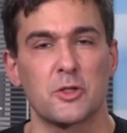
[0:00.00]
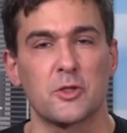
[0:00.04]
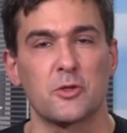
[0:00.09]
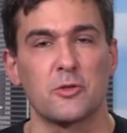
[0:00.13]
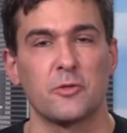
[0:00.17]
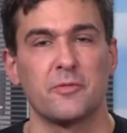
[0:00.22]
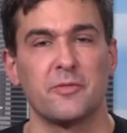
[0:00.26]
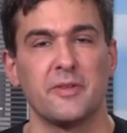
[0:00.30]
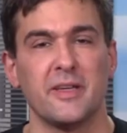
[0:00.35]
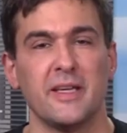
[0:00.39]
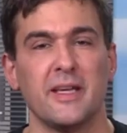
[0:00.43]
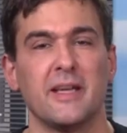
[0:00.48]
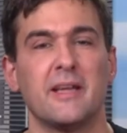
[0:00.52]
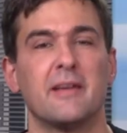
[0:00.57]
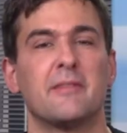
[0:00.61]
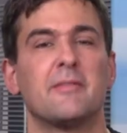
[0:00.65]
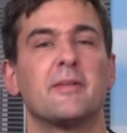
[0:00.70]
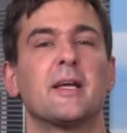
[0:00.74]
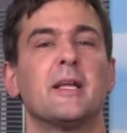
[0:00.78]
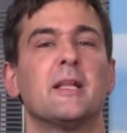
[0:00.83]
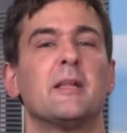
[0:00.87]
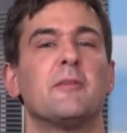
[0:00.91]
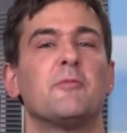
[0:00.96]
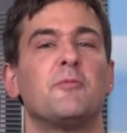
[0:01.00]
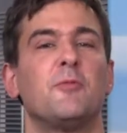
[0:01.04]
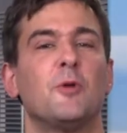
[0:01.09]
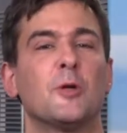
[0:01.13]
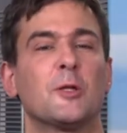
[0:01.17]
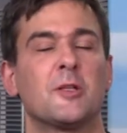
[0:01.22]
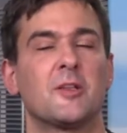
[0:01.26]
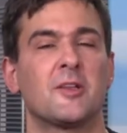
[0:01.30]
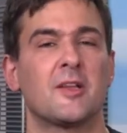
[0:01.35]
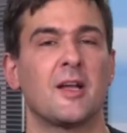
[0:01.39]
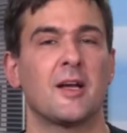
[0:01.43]
что вы говорили,
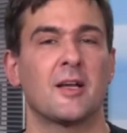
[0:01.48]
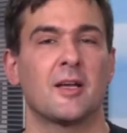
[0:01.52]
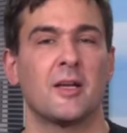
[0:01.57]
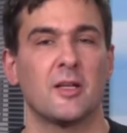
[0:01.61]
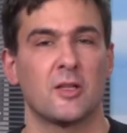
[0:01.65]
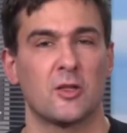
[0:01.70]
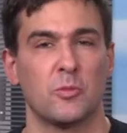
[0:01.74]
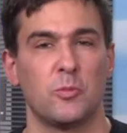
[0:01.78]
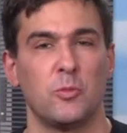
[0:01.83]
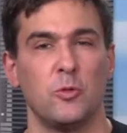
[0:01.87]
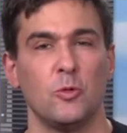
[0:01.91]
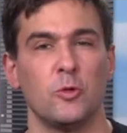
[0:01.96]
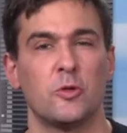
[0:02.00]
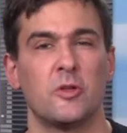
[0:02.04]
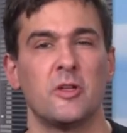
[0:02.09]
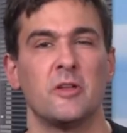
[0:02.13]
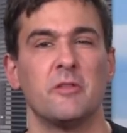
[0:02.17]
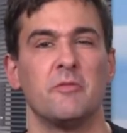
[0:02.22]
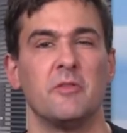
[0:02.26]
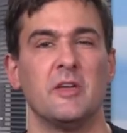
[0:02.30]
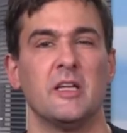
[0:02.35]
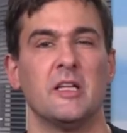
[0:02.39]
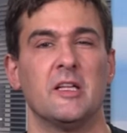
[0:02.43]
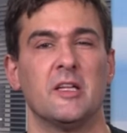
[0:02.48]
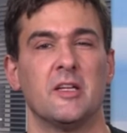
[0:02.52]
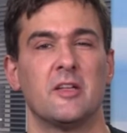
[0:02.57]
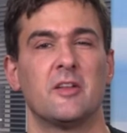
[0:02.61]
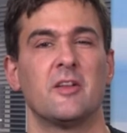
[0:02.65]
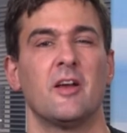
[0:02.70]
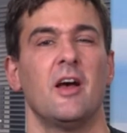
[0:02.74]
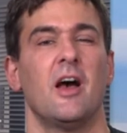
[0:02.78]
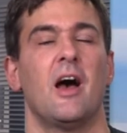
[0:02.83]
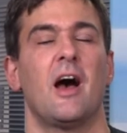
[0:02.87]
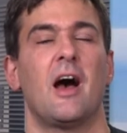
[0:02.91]
вот так это Путин
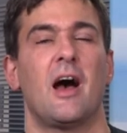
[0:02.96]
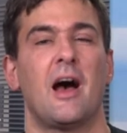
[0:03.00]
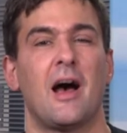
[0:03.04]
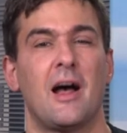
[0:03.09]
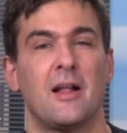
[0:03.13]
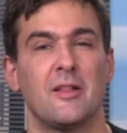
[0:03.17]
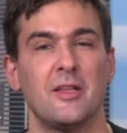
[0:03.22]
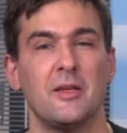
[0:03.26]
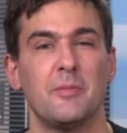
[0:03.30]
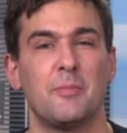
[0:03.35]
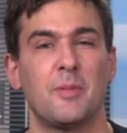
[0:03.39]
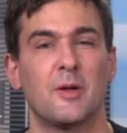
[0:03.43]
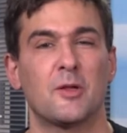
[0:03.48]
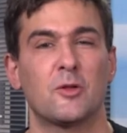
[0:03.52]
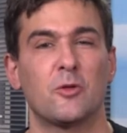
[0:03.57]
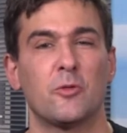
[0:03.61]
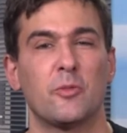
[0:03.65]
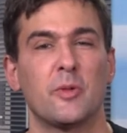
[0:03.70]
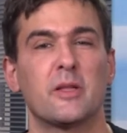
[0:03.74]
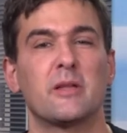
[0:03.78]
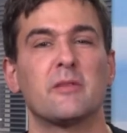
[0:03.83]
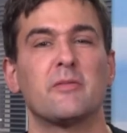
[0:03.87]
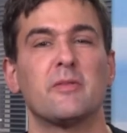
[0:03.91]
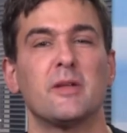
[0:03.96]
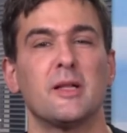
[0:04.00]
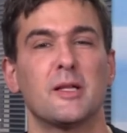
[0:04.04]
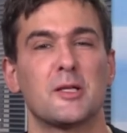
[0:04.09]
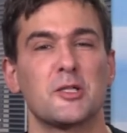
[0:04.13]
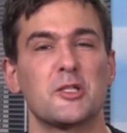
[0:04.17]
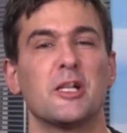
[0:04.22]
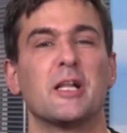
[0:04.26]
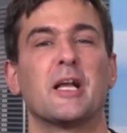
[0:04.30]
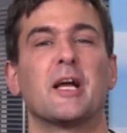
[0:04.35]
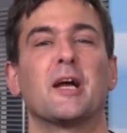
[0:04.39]
видит, а они потом это
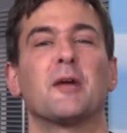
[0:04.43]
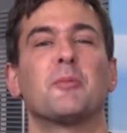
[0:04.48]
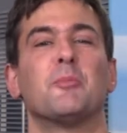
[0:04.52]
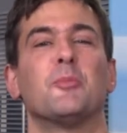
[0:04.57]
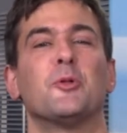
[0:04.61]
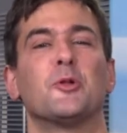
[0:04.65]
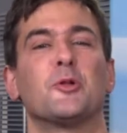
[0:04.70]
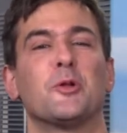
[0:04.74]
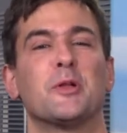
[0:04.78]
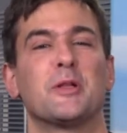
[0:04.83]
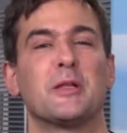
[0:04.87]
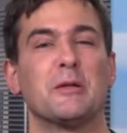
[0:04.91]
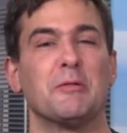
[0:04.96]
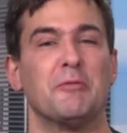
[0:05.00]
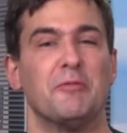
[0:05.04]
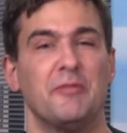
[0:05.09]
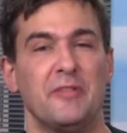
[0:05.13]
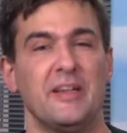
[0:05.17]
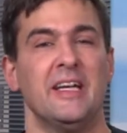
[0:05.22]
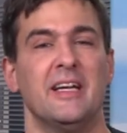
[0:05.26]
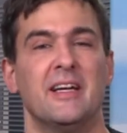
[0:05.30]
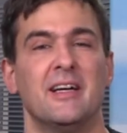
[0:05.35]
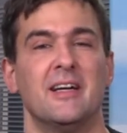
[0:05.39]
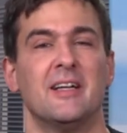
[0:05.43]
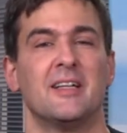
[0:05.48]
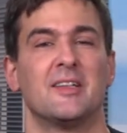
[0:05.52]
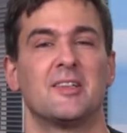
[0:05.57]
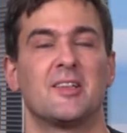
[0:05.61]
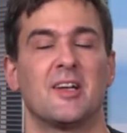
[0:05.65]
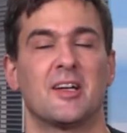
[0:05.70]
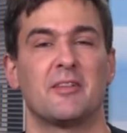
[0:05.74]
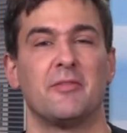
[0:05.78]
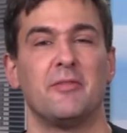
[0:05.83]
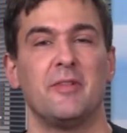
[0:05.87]
выложили, как будто это вы
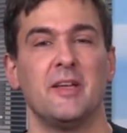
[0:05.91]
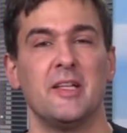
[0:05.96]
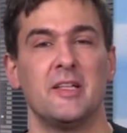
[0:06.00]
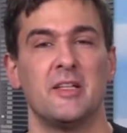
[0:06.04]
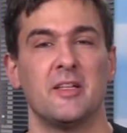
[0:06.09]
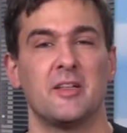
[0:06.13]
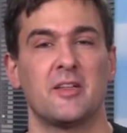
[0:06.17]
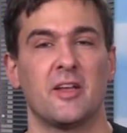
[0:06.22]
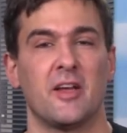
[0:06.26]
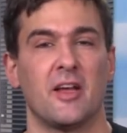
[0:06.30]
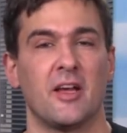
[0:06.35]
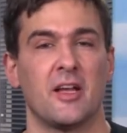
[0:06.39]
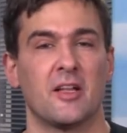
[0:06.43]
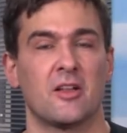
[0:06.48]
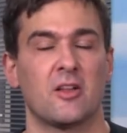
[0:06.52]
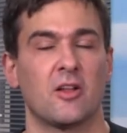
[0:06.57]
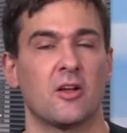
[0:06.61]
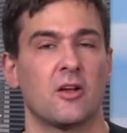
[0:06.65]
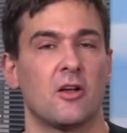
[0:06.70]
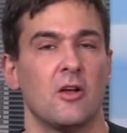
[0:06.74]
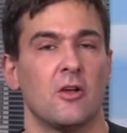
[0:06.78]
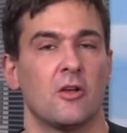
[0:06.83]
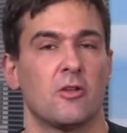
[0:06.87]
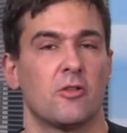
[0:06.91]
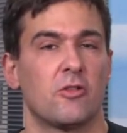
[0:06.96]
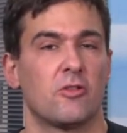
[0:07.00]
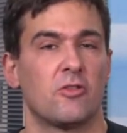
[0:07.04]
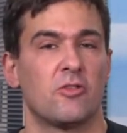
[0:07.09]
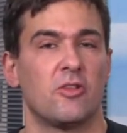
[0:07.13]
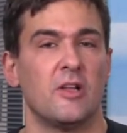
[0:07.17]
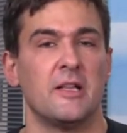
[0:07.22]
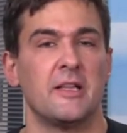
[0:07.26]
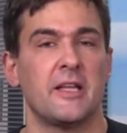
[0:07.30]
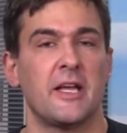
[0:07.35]
так да, видите. Это верно.
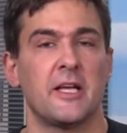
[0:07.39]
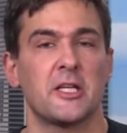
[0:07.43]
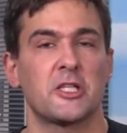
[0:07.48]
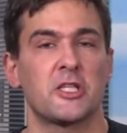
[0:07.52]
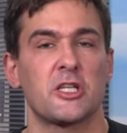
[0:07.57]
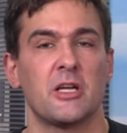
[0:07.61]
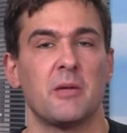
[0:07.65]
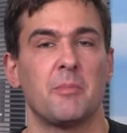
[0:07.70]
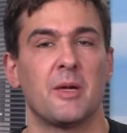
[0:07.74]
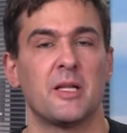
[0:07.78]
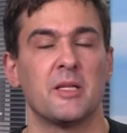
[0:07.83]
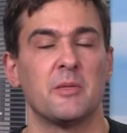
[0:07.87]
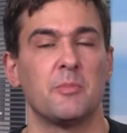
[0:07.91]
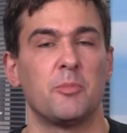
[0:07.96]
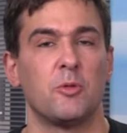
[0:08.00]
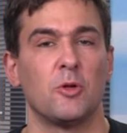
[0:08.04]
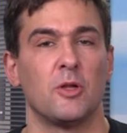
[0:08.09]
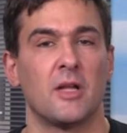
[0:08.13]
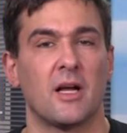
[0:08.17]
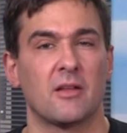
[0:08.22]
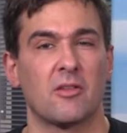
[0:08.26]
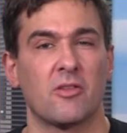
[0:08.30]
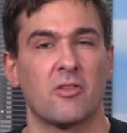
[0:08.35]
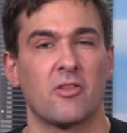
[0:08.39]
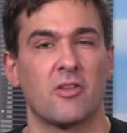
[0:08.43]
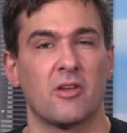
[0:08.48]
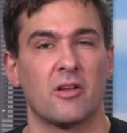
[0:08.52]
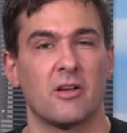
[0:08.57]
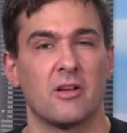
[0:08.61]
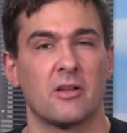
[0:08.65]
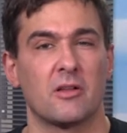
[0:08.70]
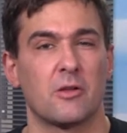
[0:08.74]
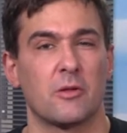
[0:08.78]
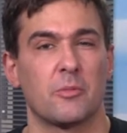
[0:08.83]
сильнейшая абсолютно манипуляция.
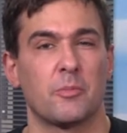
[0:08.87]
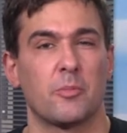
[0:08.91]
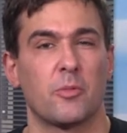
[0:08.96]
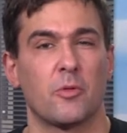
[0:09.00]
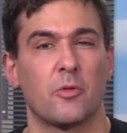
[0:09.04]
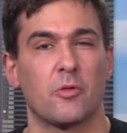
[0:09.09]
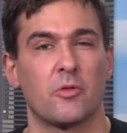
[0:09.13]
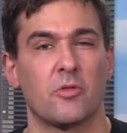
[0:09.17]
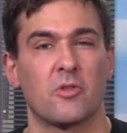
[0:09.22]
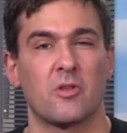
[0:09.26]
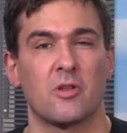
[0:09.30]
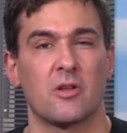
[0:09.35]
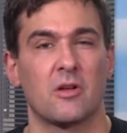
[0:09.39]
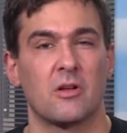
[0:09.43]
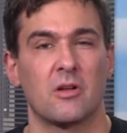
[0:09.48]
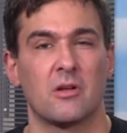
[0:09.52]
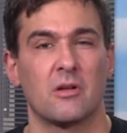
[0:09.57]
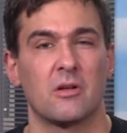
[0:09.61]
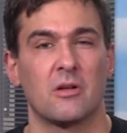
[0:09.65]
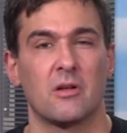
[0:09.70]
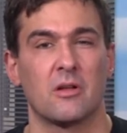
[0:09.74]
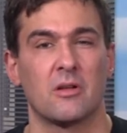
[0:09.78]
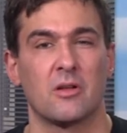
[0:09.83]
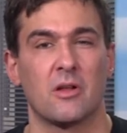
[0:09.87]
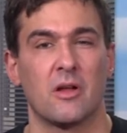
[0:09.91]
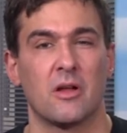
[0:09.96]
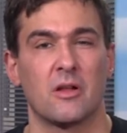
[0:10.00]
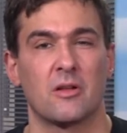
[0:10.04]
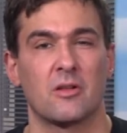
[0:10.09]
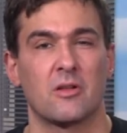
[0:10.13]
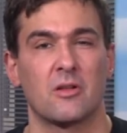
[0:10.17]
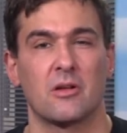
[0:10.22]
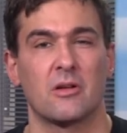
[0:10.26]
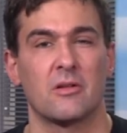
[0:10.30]
Верно. Это просто, это,
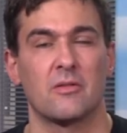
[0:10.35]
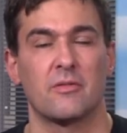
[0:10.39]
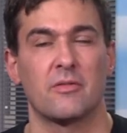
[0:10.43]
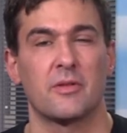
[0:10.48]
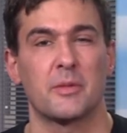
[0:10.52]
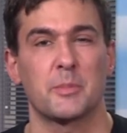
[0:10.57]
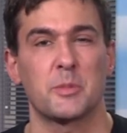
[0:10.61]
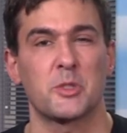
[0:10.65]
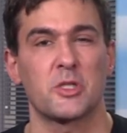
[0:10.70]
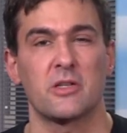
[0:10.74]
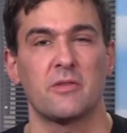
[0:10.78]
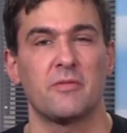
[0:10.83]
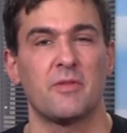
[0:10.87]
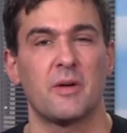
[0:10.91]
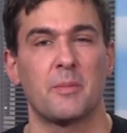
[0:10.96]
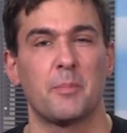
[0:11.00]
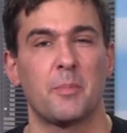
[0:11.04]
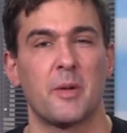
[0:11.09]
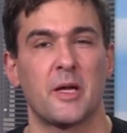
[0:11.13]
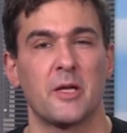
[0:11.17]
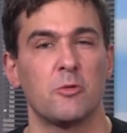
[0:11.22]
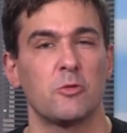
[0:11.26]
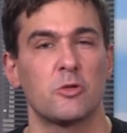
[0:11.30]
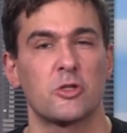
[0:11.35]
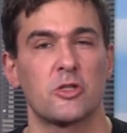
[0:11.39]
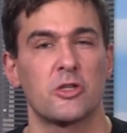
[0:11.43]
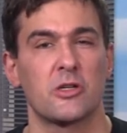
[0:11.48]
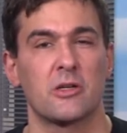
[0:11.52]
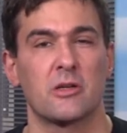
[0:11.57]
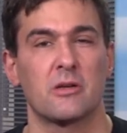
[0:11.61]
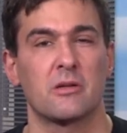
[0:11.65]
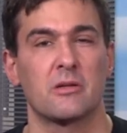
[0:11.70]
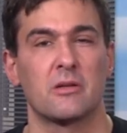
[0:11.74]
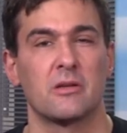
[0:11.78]
это вообще
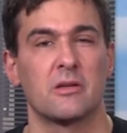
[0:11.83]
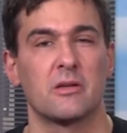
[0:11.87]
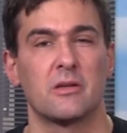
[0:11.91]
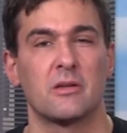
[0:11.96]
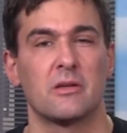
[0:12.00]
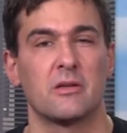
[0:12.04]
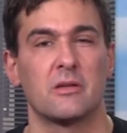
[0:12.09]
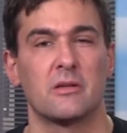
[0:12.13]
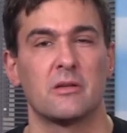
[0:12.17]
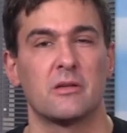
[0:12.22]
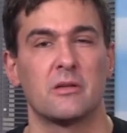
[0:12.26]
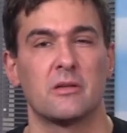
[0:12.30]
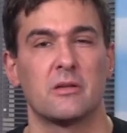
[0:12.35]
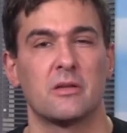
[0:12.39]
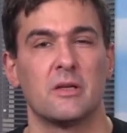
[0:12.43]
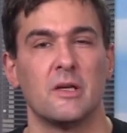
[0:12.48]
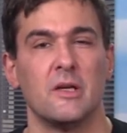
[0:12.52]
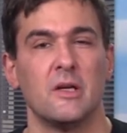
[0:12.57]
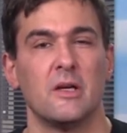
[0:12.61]
вопоющее э,